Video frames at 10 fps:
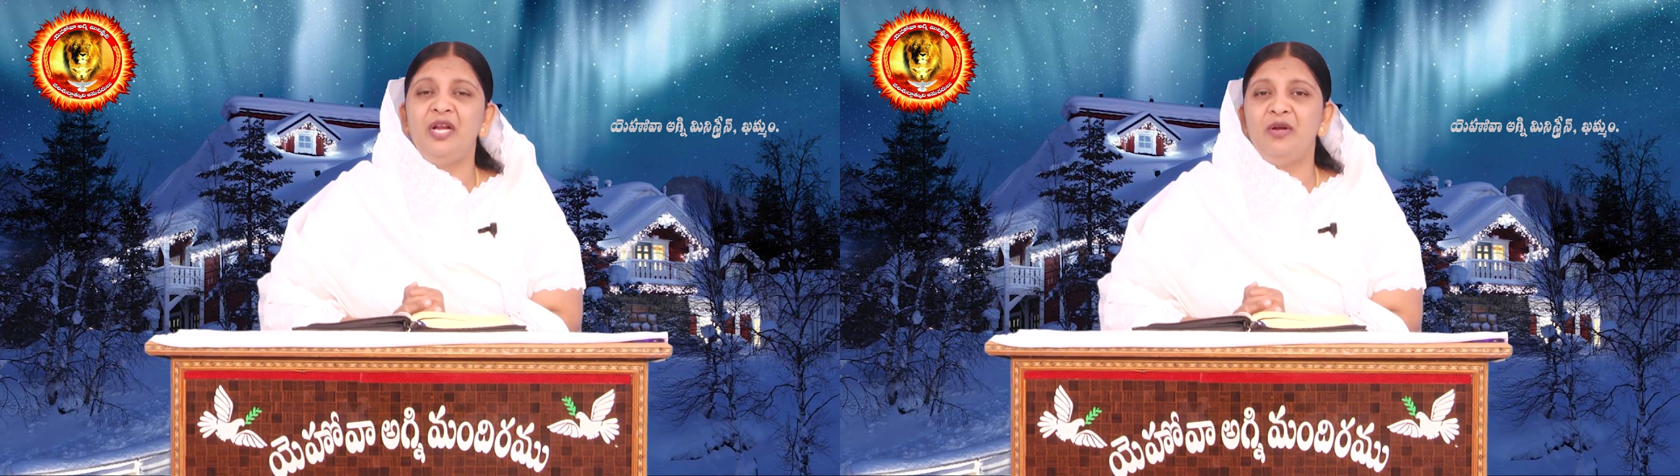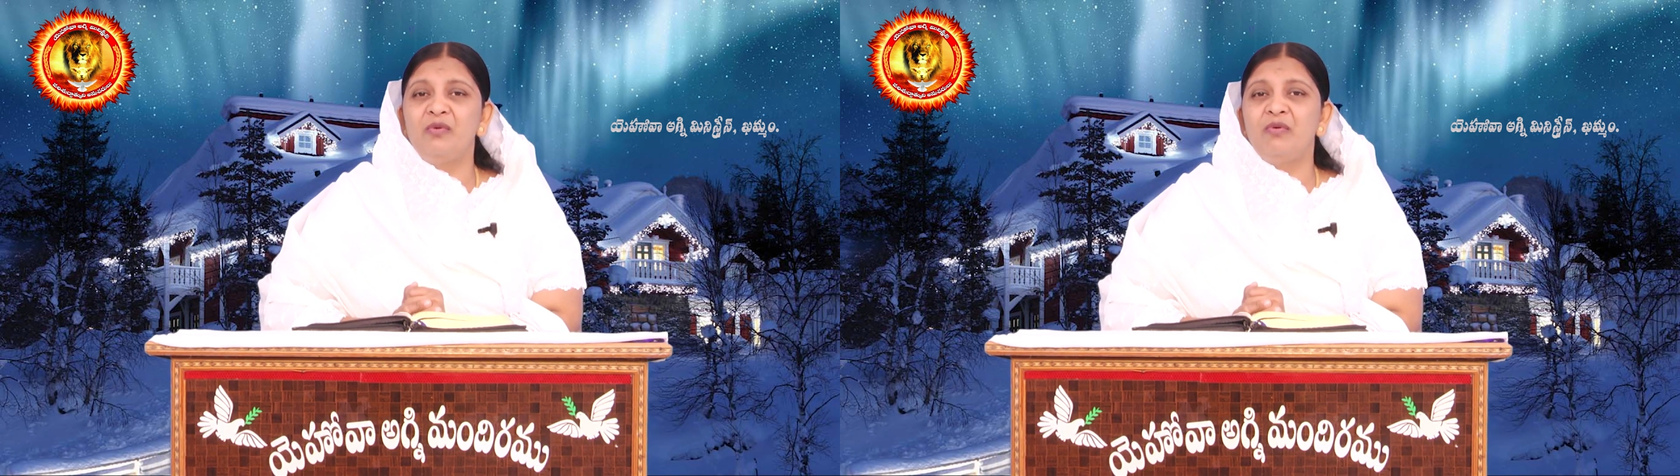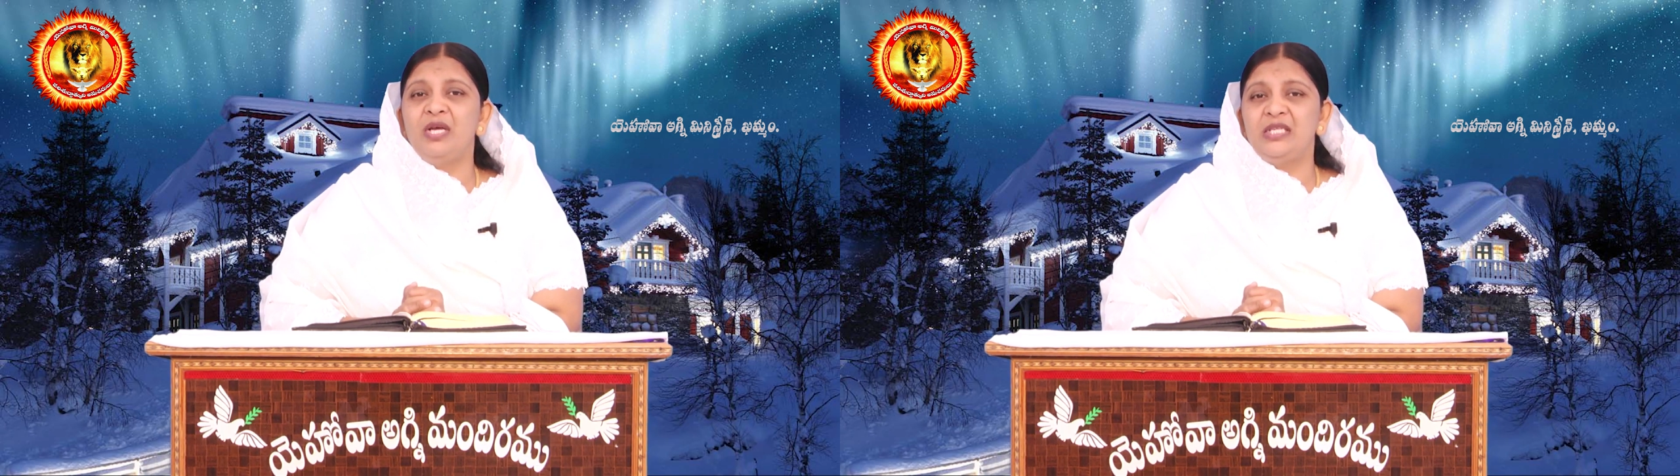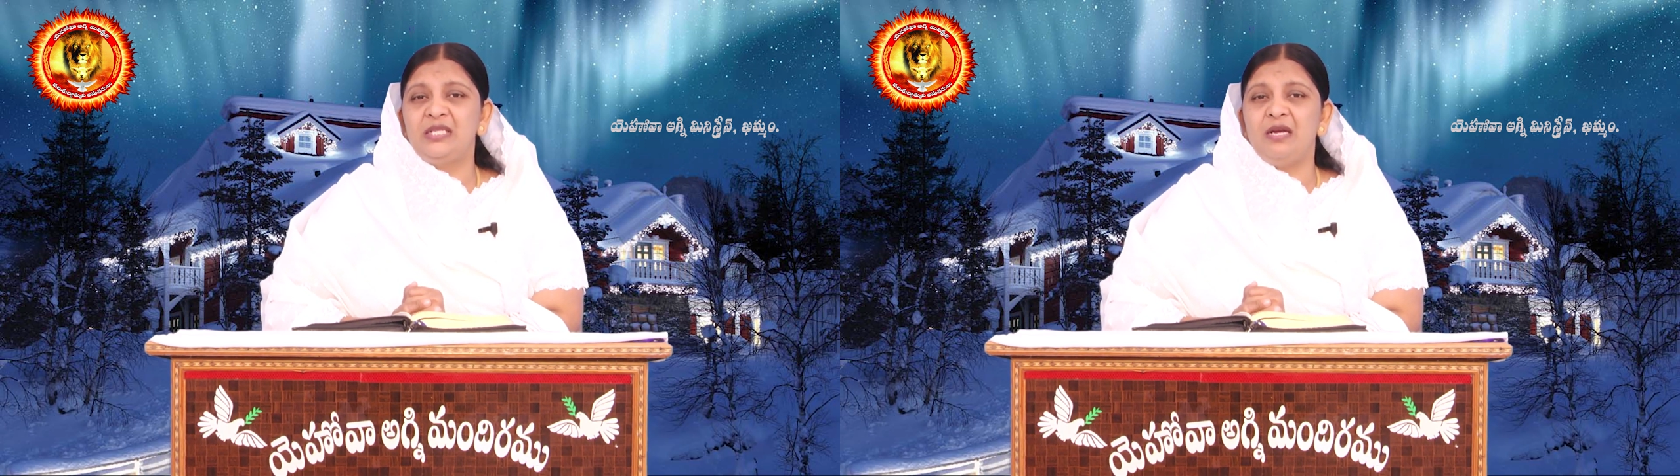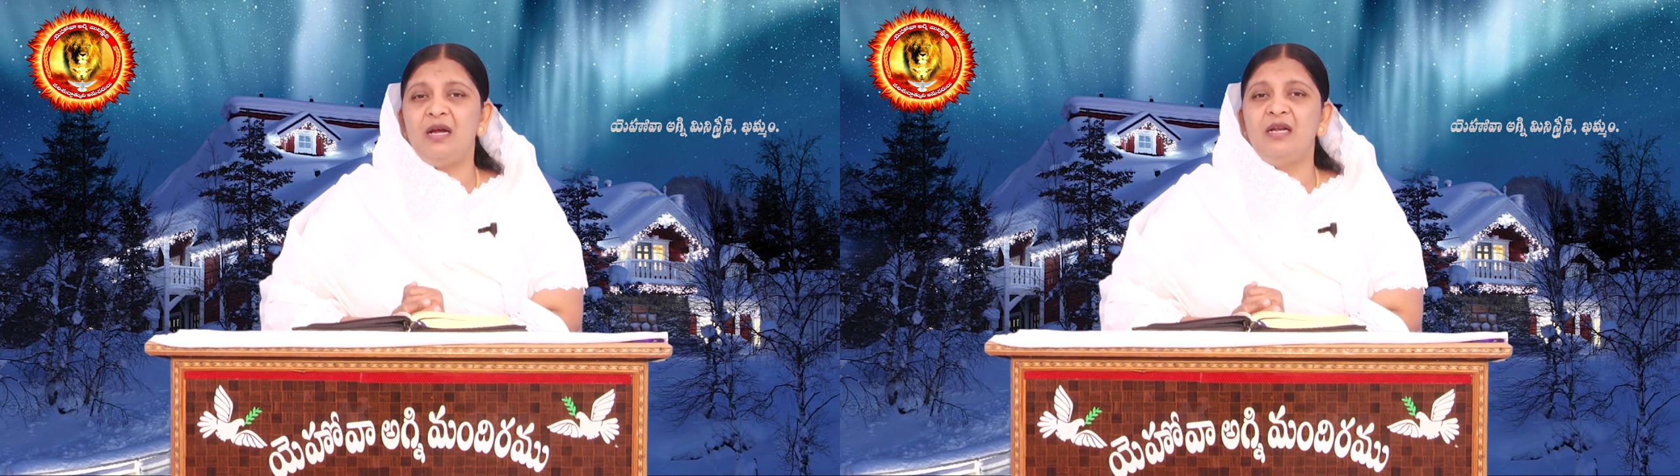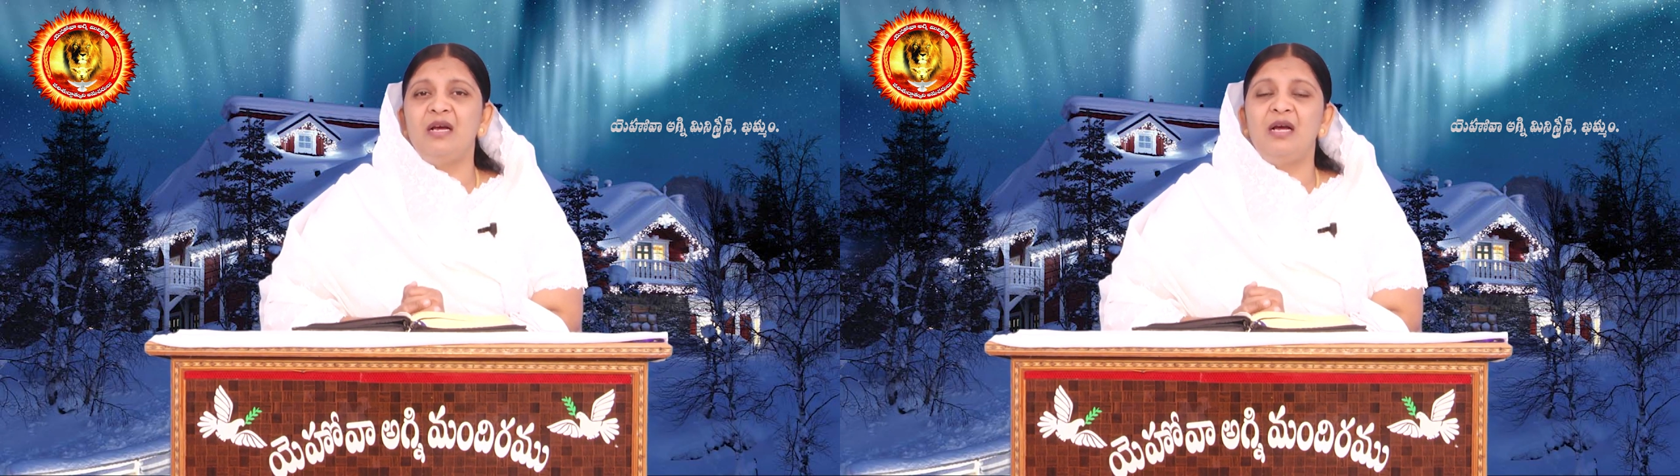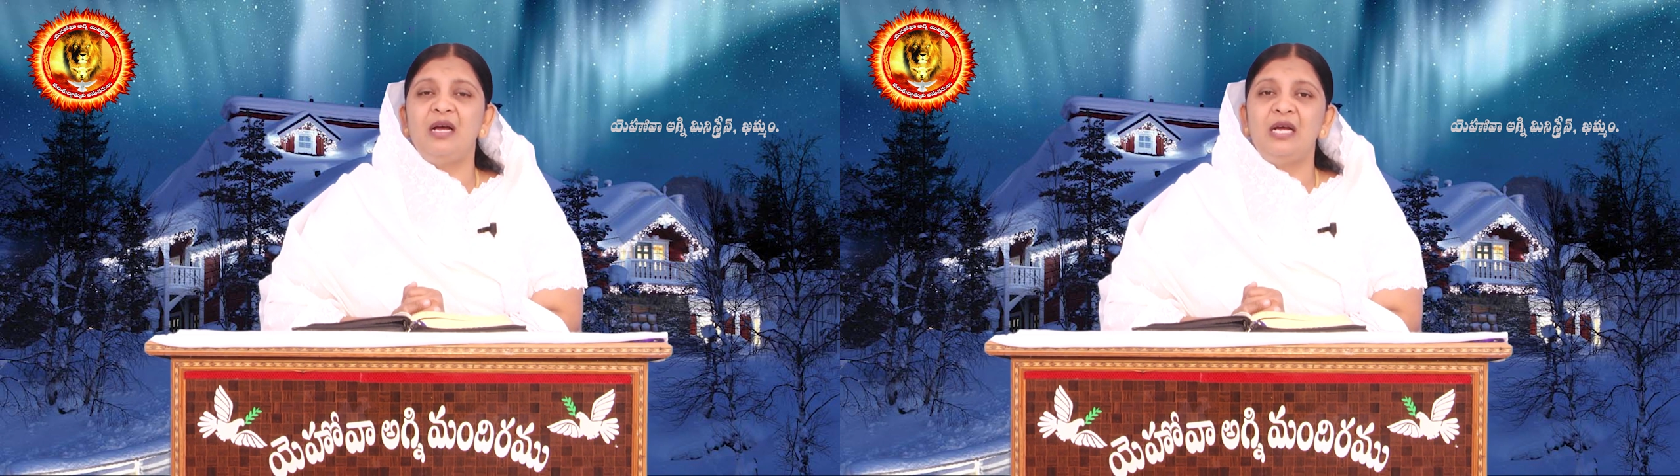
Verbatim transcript: నెలలు కూడా చాలా